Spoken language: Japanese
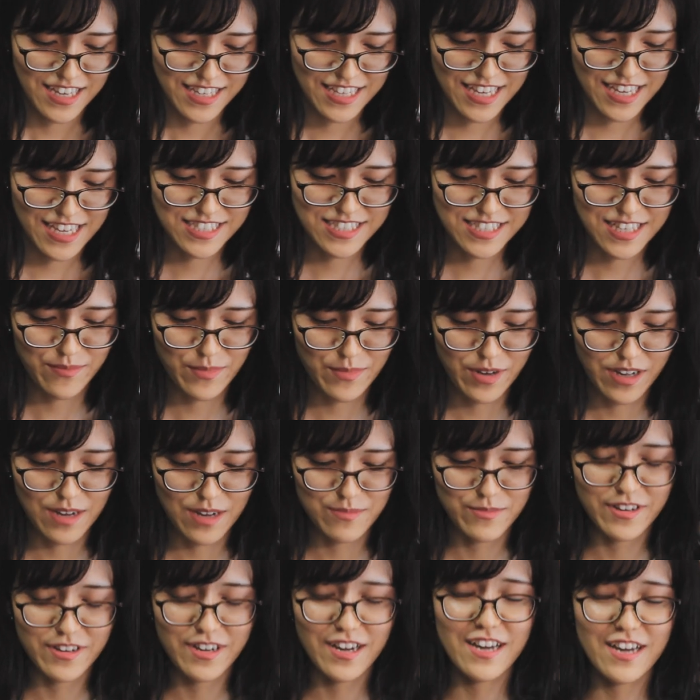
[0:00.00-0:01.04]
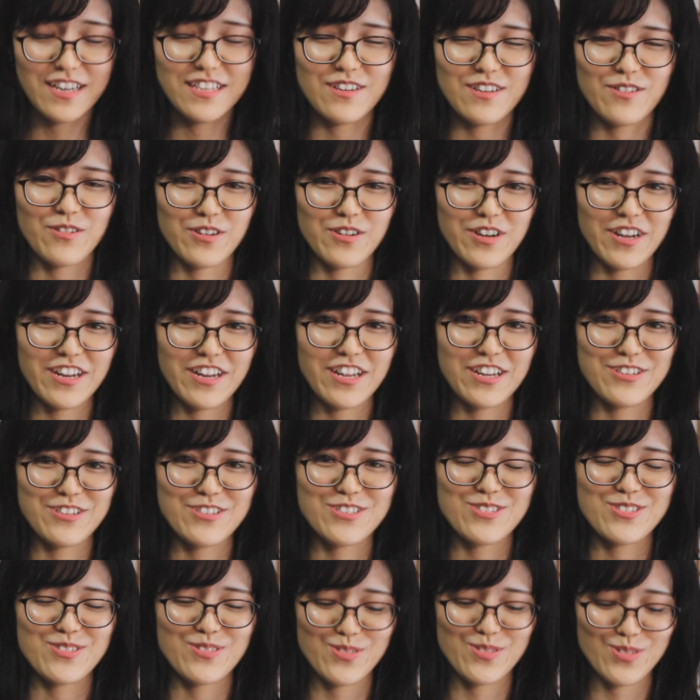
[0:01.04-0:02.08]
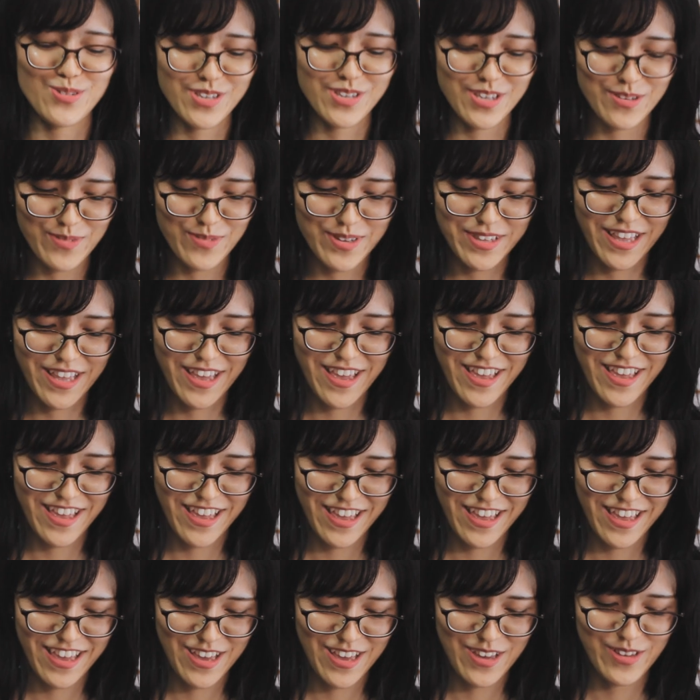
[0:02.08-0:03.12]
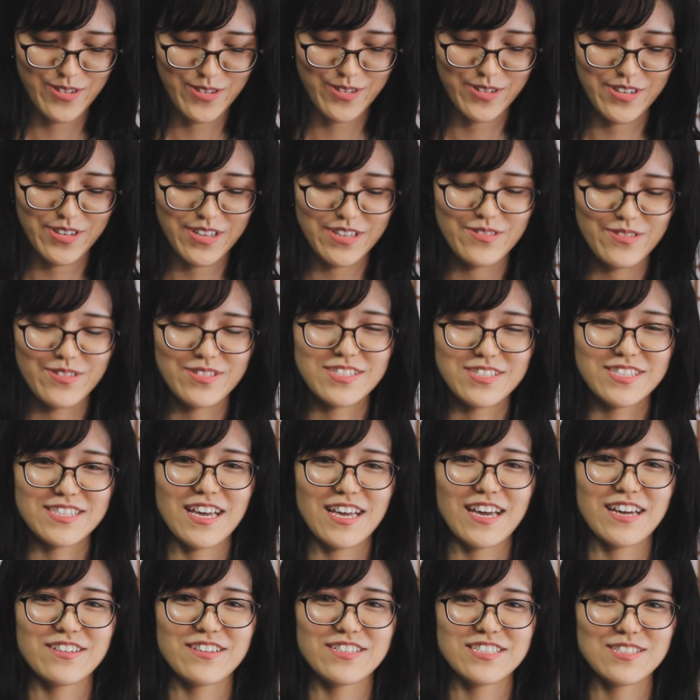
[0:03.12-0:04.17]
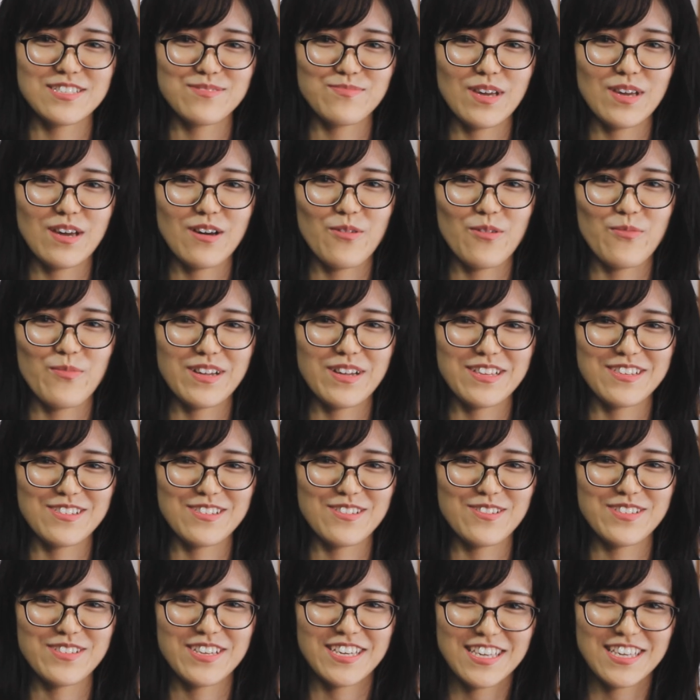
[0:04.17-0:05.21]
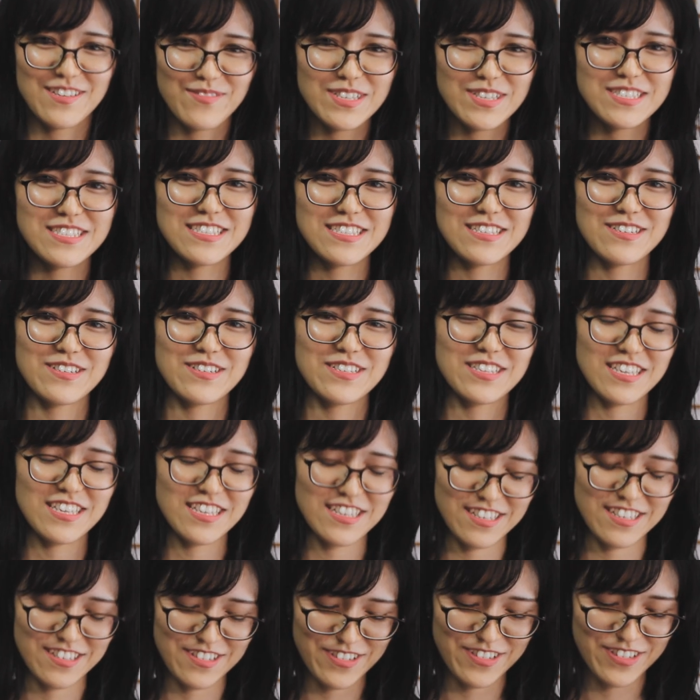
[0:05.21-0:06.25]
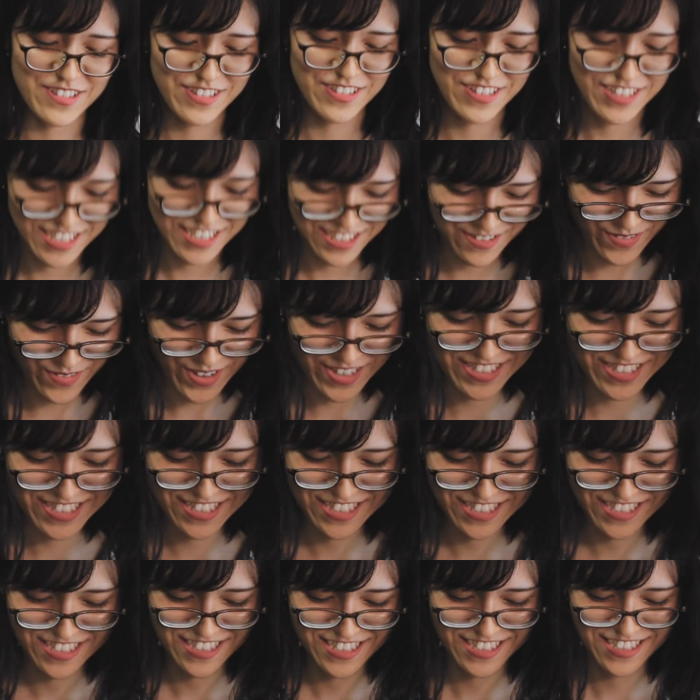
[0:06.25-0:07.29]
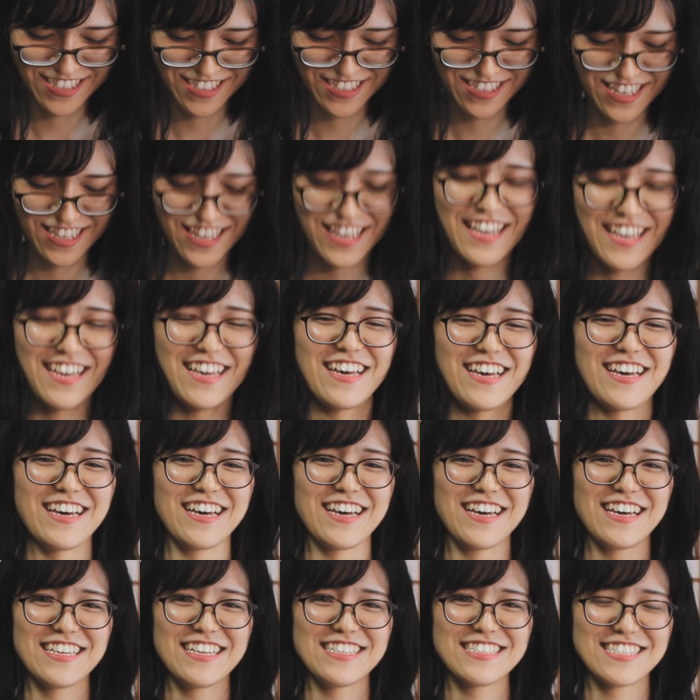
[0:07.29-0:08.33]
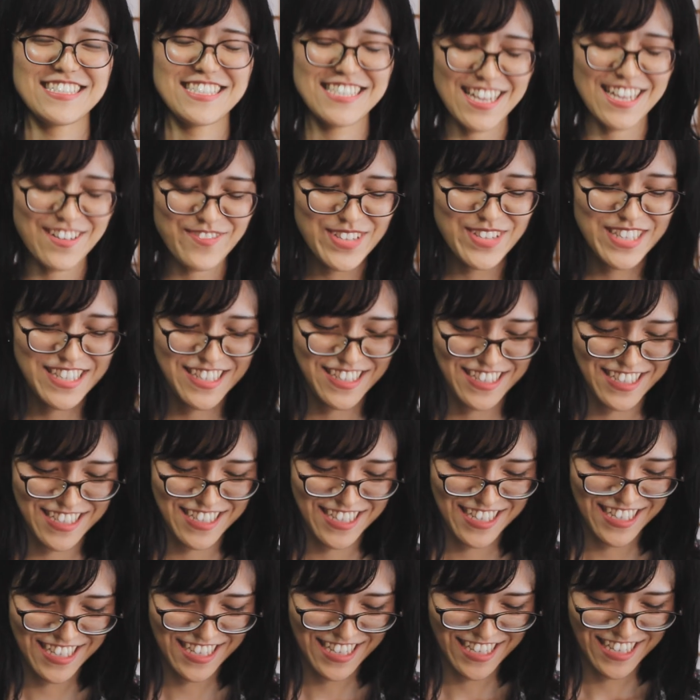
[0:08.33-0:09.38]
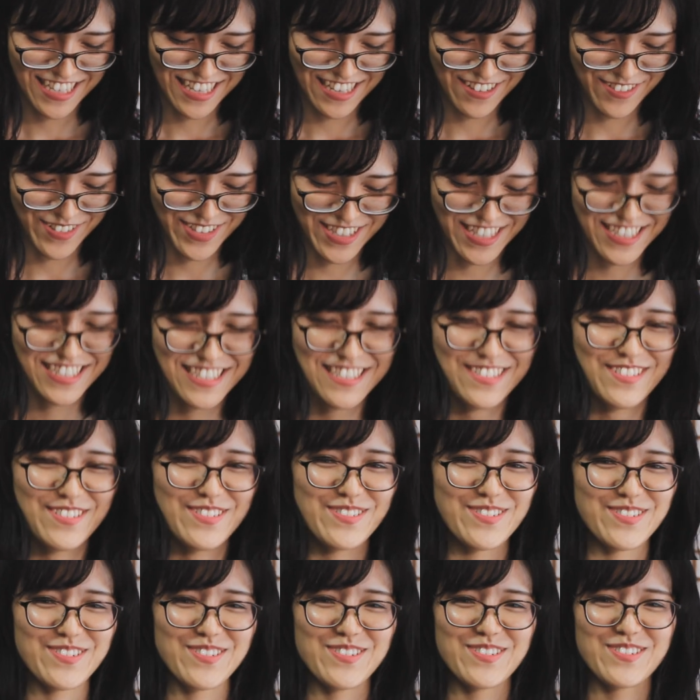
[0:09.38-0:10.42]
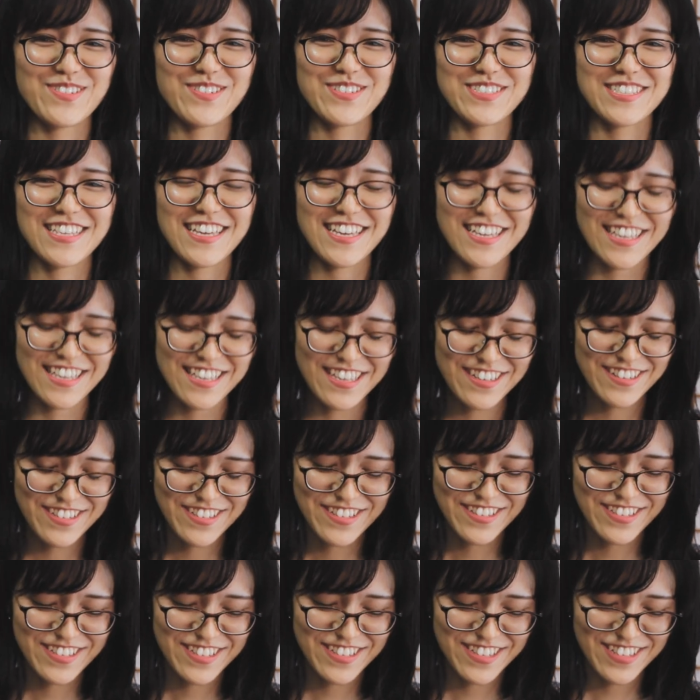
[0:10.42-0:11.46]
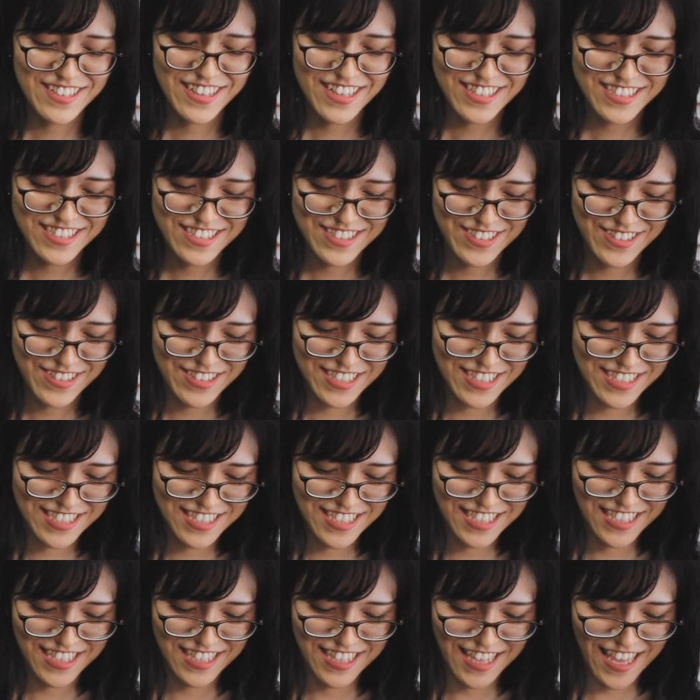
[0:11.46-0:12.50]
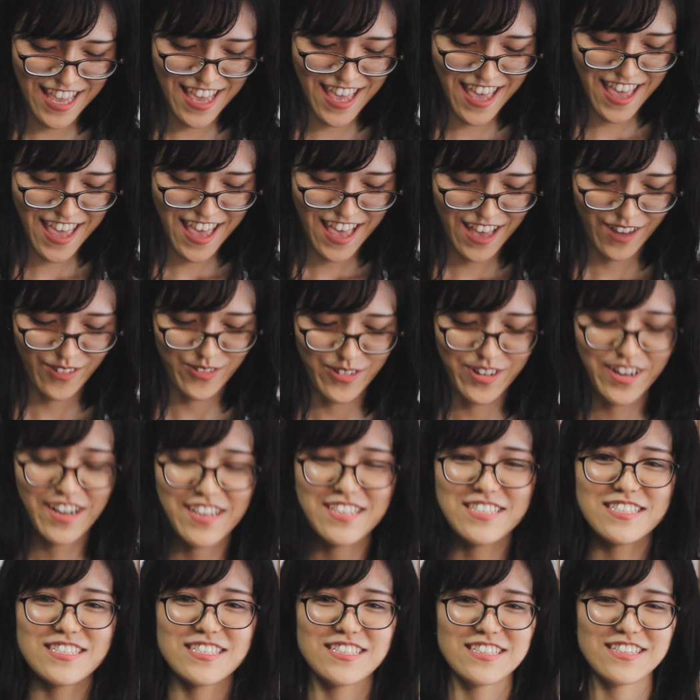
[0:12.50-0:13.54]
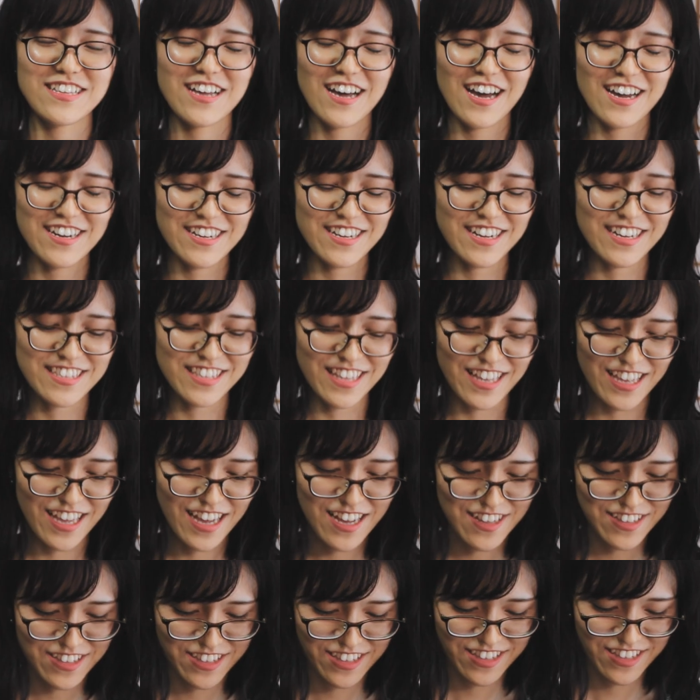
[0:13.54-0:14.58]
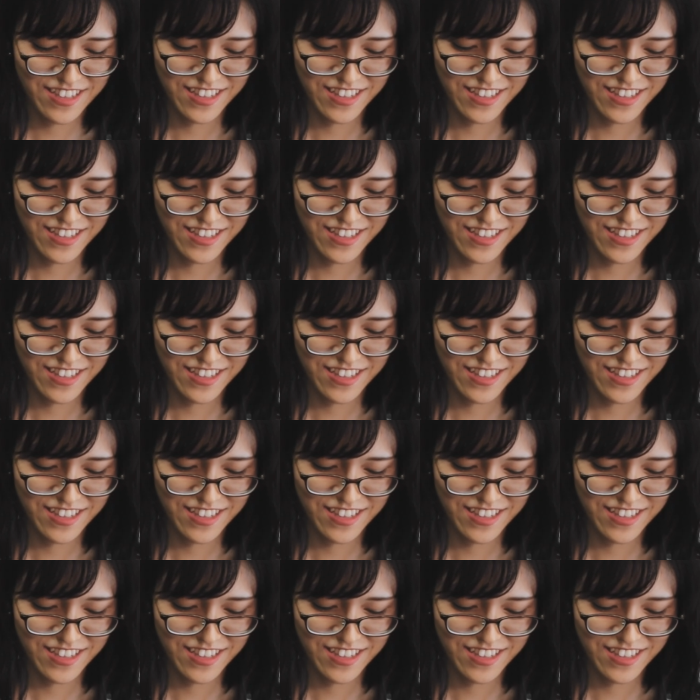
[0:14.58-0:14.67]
イエス様が迎えに来られるその時まで、福音を伝える使命を全うできますようにお祈りします。ちなみに、私の今後の選挙活動についてご関心のある方や、